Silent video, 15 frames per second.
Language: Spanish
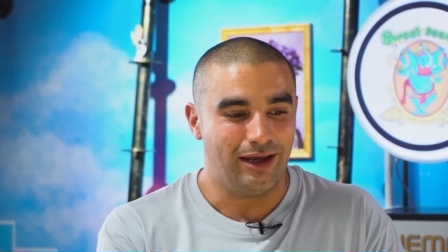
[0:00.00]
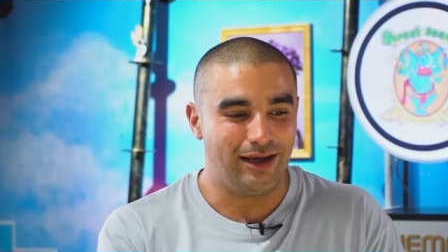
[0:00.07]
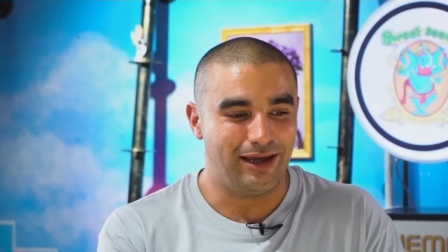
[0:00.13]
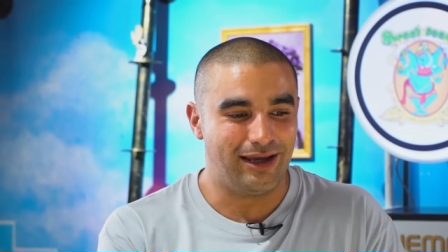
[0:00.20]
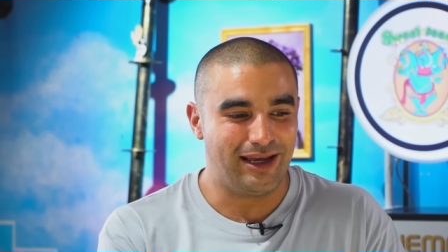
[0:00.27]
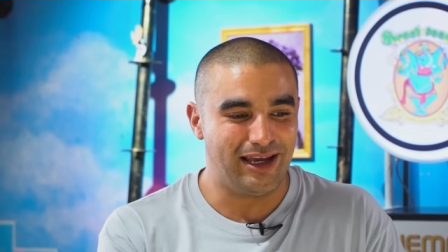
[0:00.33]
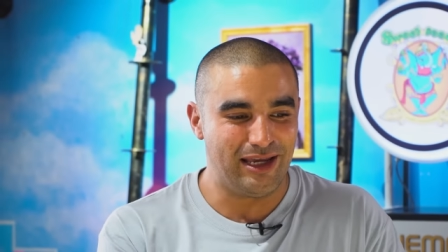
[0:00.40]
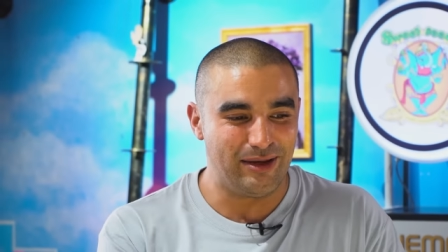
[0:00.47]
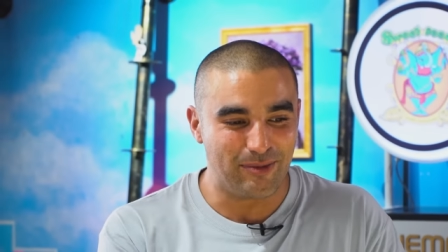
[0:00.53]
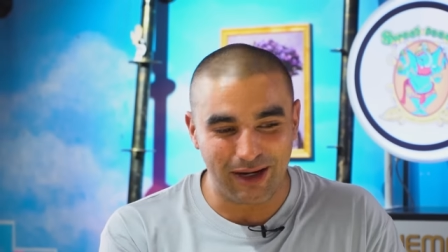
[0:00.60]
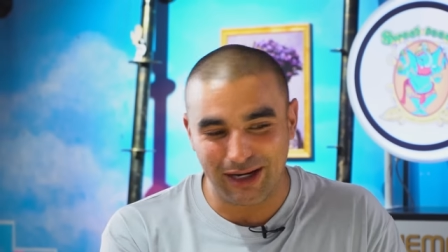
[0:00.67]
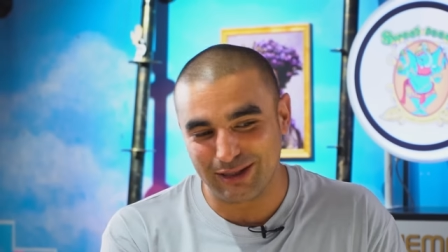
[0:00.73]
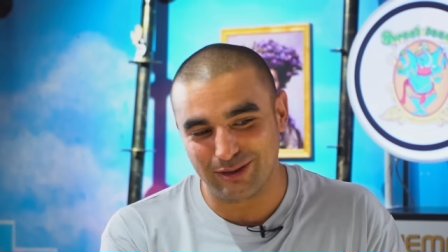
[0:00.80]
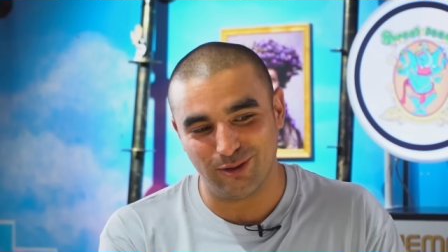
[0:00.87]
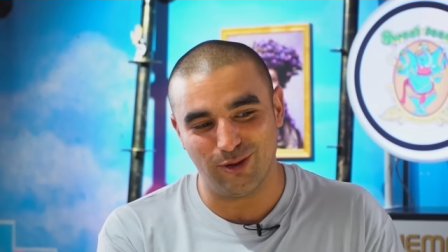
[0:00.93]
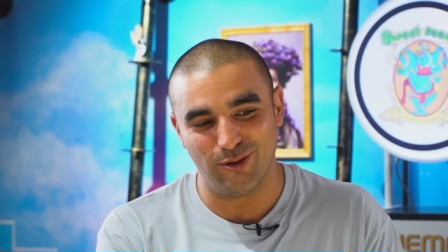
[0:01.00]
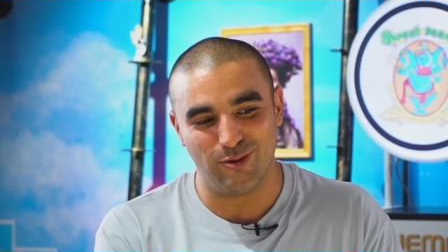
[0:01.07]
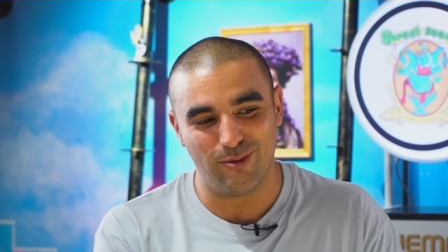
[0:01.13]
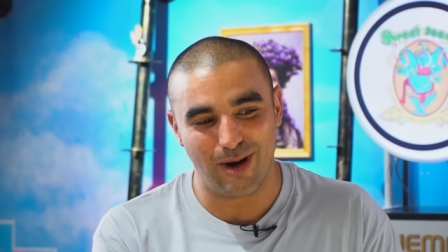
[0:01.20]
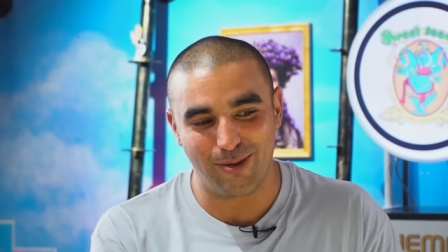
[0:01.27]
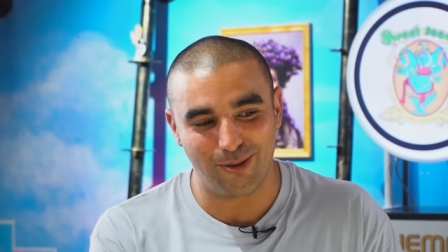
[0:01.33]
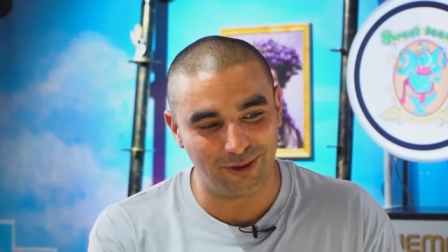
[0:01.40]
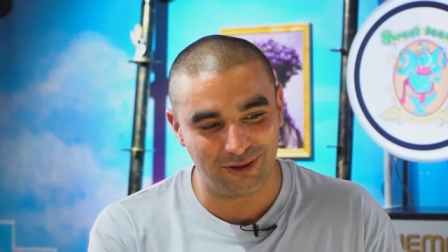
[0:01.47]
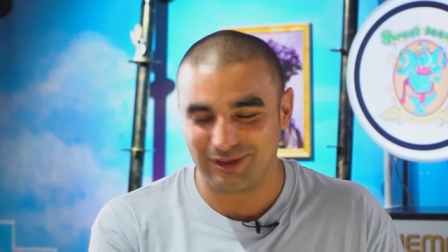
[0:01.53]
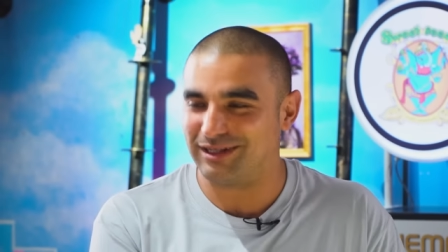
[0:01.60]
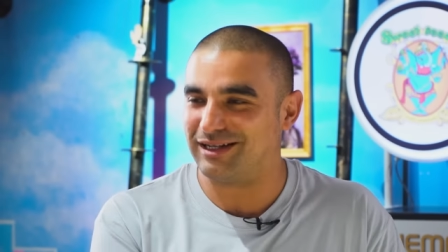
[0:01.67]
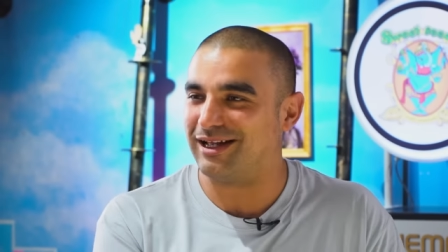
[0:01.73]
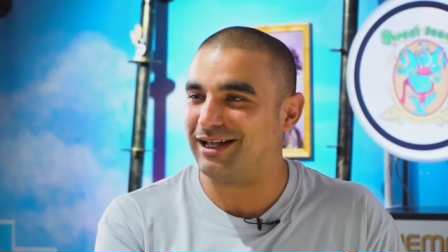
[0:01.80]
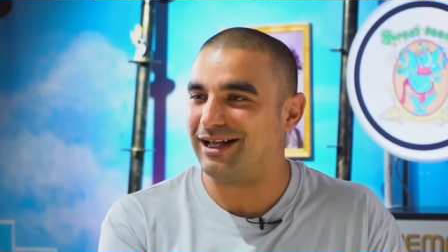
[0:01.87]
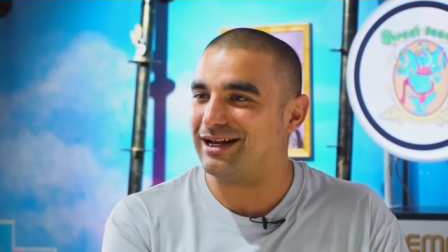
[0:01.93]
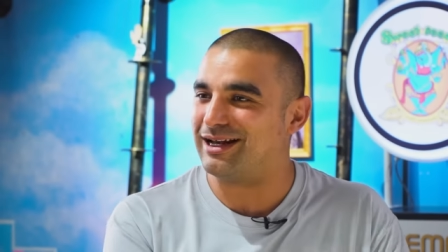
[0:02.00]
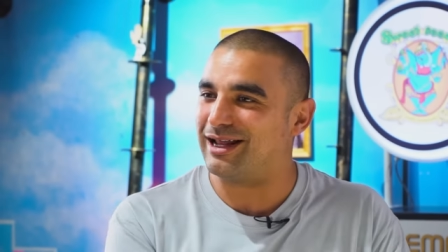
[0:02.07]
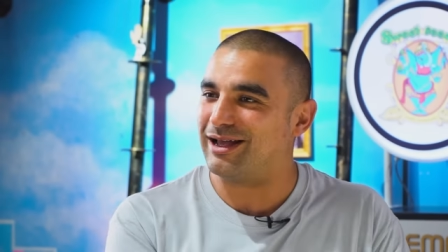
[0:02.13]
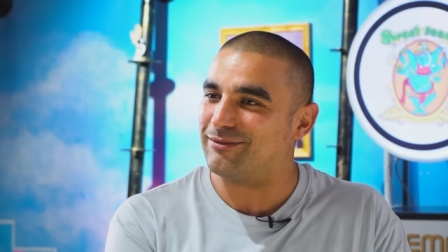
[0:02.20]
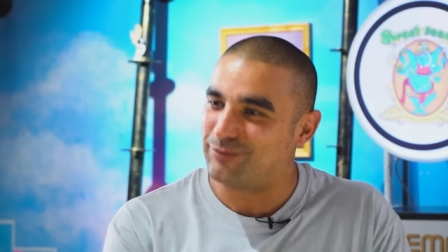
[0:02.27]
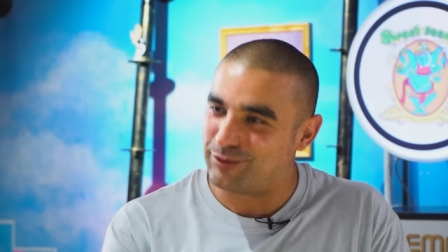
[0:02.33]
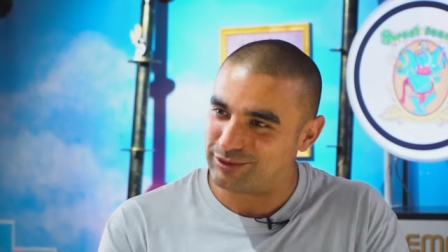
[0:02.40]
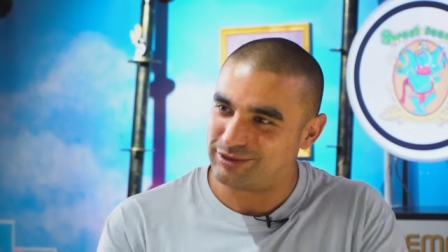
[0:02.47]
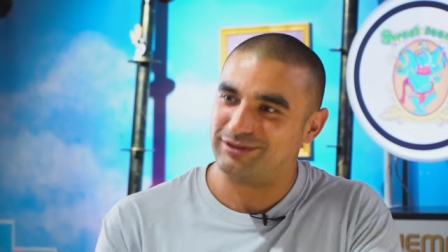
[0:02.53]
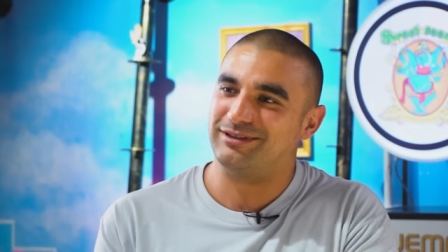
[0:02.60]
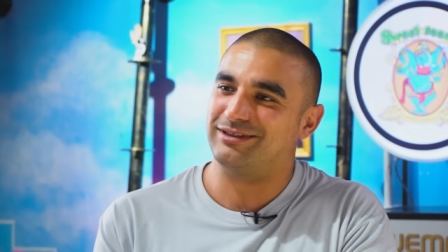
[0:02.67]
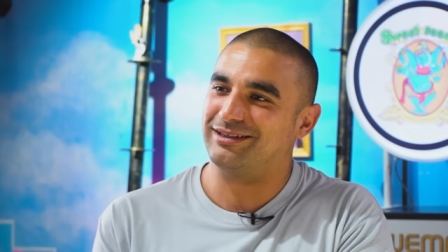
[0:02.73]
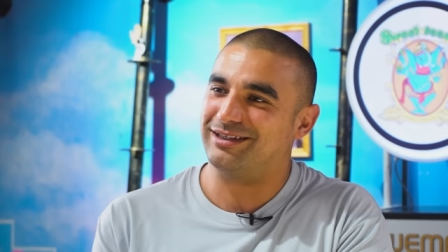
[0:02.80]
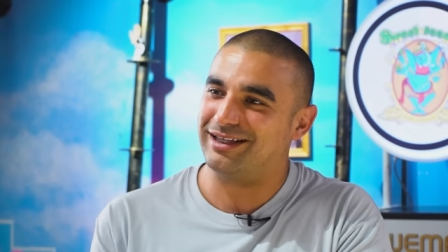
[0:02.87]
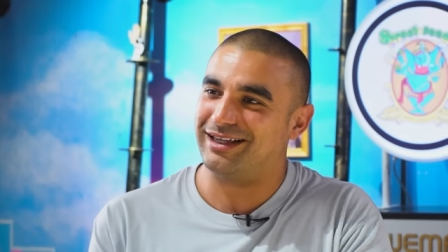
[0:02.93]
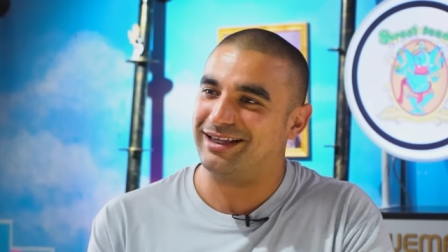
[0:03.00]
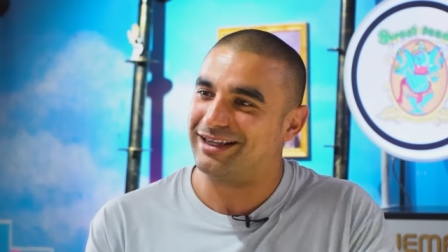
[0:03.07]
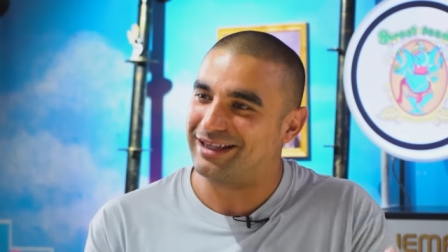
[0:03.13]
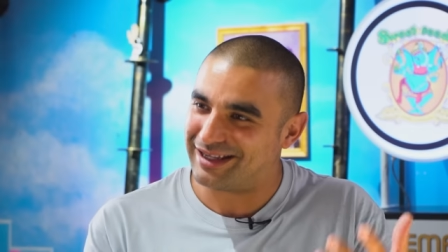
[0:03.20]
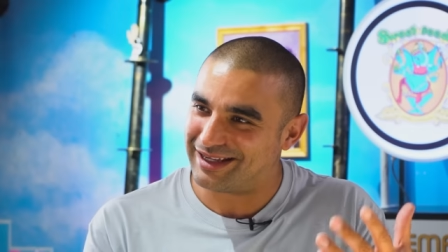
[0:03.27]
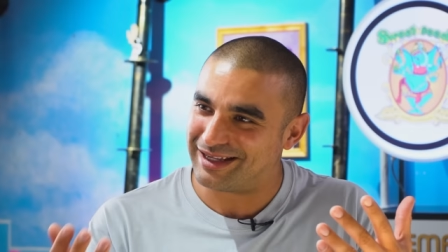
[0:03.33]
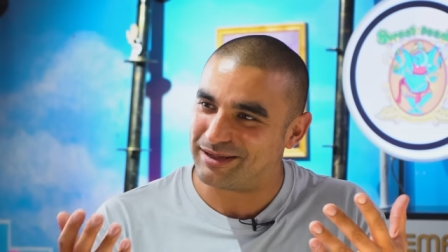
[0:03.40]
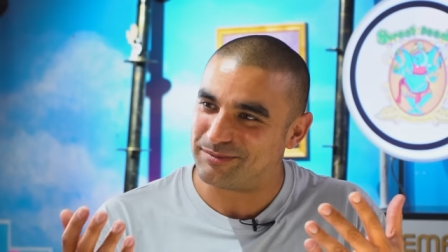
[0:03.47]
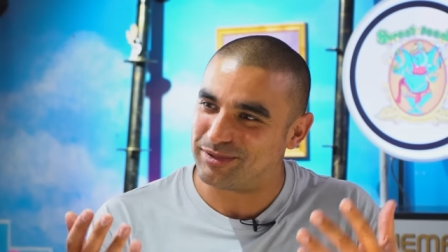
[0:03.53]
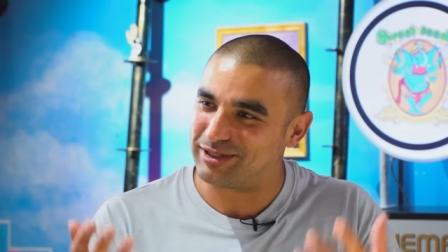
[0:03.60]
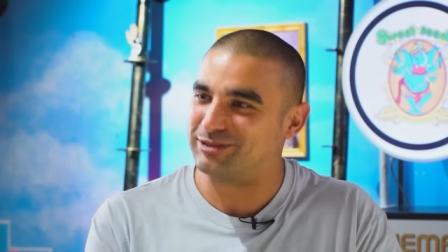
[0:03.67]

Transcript: Eh, y para eso ocupamos la, la voz de eh,